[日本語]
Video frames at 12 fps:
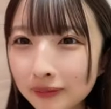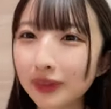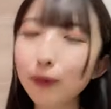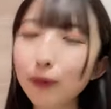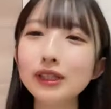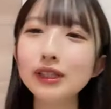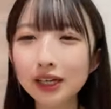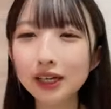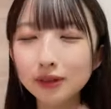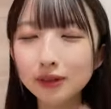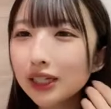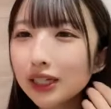あたい昇
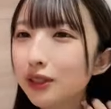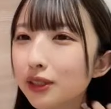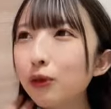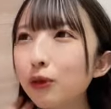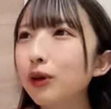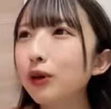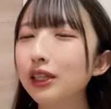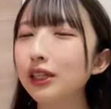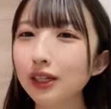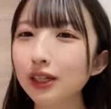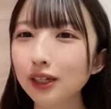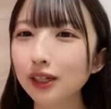格できないと思って
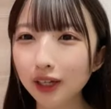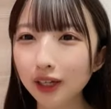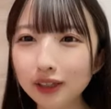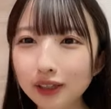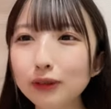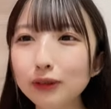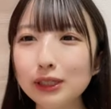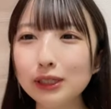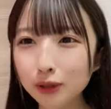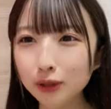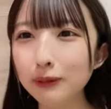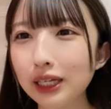た思ってた
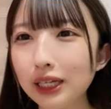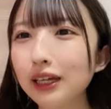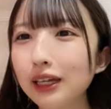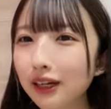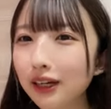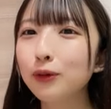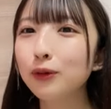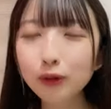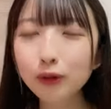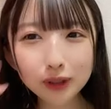あ触らないで